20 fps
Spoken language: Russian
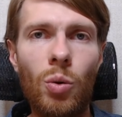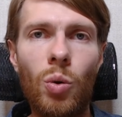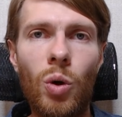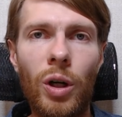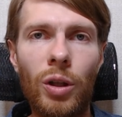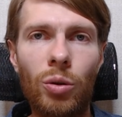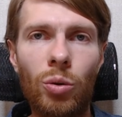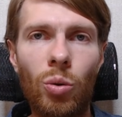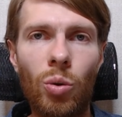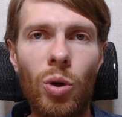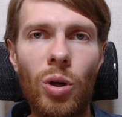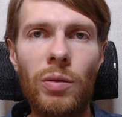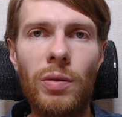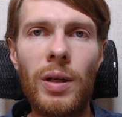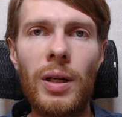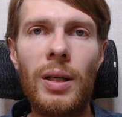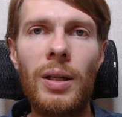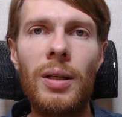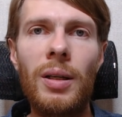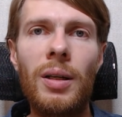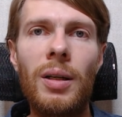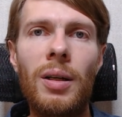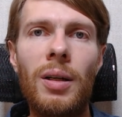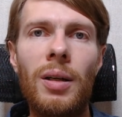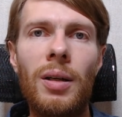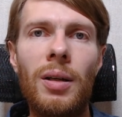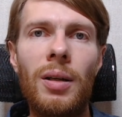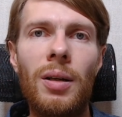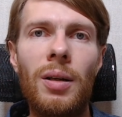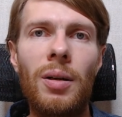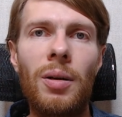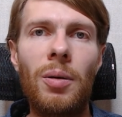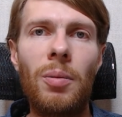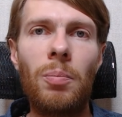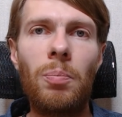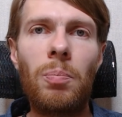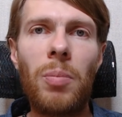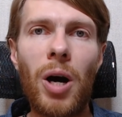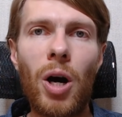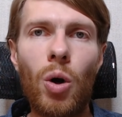у которого
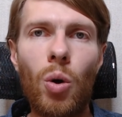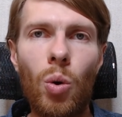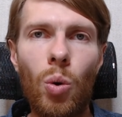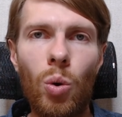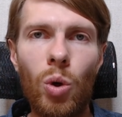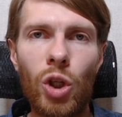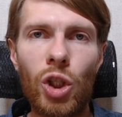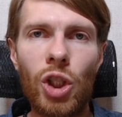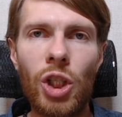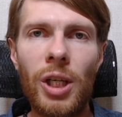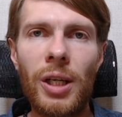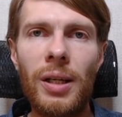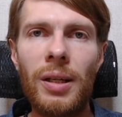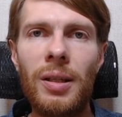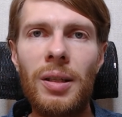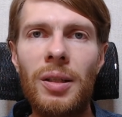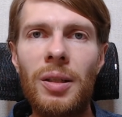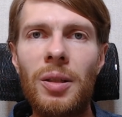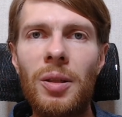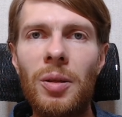похожая,